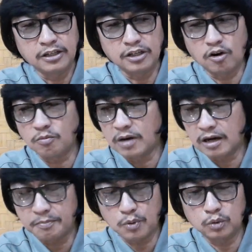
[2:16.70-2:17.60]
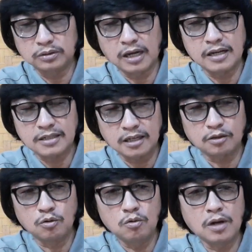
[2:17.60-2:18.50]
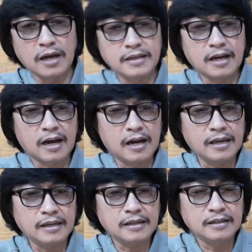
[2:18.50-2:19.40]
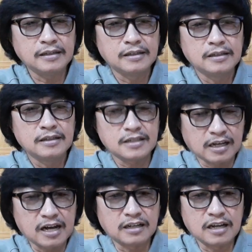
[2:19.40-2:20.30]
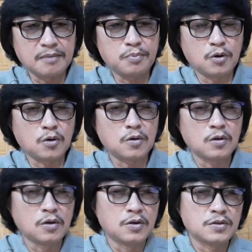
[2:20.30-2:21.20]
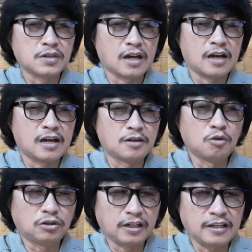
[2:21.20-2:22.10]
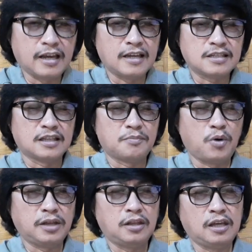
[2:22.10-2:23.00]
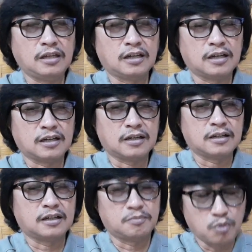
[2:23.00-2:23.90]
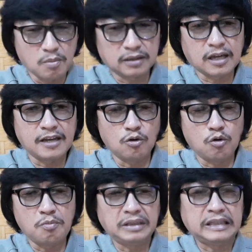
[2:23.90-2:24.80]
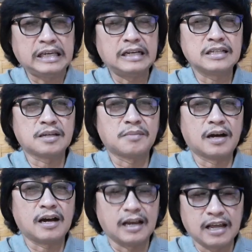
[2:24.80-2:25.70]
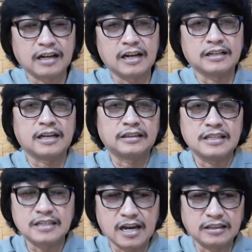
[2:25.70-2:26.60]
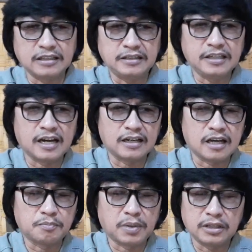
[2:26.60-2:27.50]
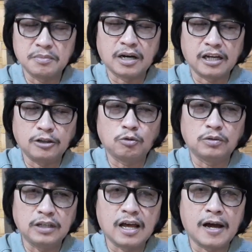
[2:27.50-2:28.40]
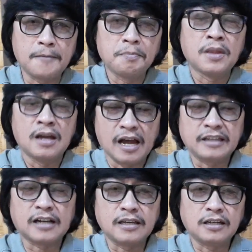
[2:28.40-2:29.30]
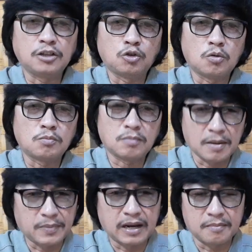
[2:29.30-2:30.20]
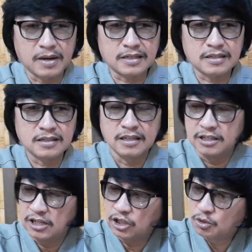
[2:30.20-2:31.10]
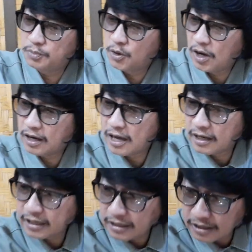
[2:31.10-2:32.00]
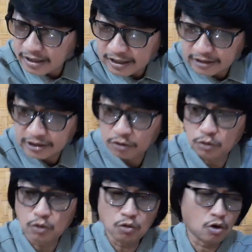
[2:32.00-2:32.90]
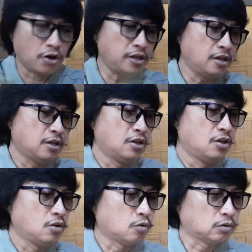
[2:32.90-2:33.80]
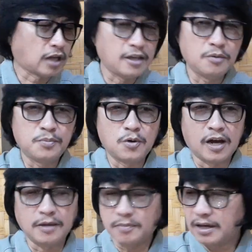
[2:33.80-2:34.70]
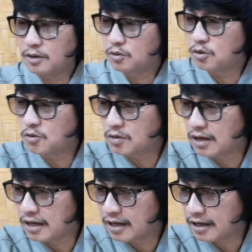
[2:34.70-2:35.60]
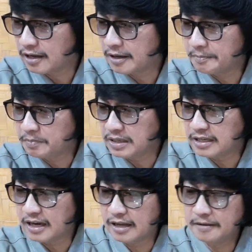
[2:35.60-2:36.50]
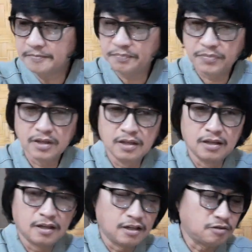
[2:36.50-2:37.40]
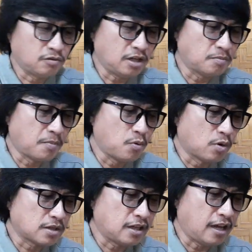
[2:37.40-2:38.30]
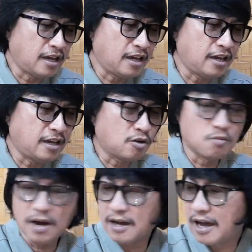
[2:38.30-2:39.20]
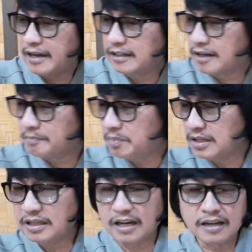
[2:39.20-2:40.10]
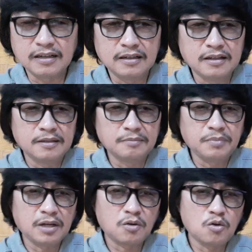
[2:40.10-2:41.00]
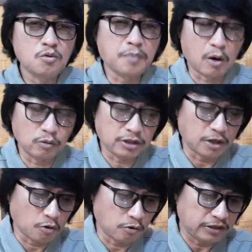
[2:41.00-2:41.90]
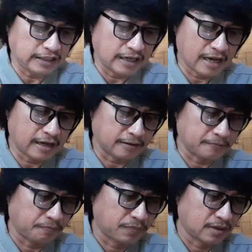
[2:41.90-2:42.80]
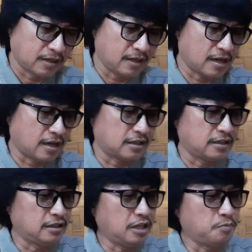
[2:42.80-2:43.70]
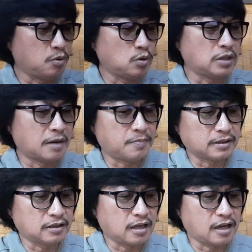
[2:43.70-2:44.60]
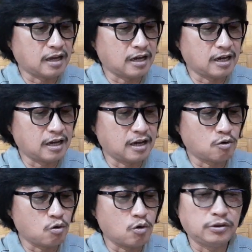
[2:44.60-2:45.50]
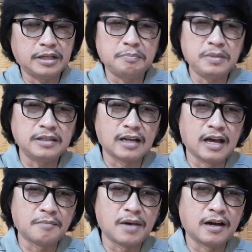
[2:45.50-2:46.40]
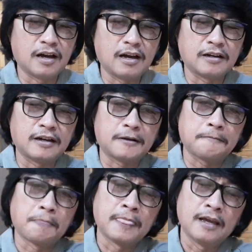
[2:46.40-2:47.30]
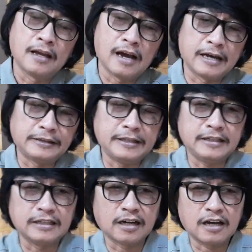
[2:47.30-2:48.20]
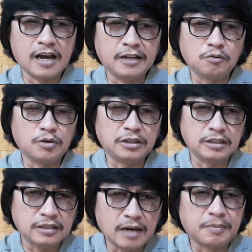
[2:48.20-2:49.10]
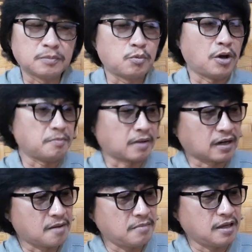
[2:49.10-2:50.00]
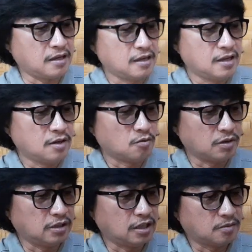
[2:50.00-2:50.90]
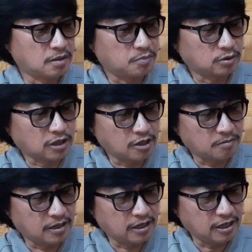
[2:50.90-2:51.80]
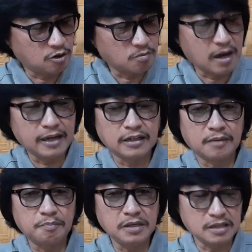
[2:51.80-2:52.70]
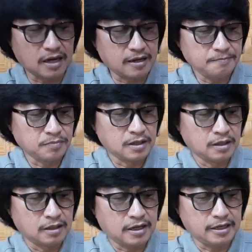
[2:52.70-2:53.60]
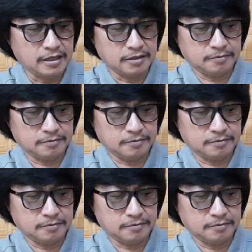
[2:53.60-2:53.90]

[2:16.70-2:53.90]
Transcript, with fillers: yung mga prutas at gulay ay sagana po sa nutrients na pwedeng uh, pumatay o kumitil sa mga alaga natin sa ating tiyana at pati mga itlog nila ay kaya nitong mapalabas. Ito po ang aking uh, tinutukoy kung tayo po ay mayroong uh, pinya. Yung iba po kasi eh, kumakain ng pinya pero pakunti-kunti lang. Ayan, hindi po dapat na kukunting pinya lamang ang uh, ating kinakain kung hindi dapat po ay marami. Kung hindi naman po tayo mahilig kumain ng pinya, ay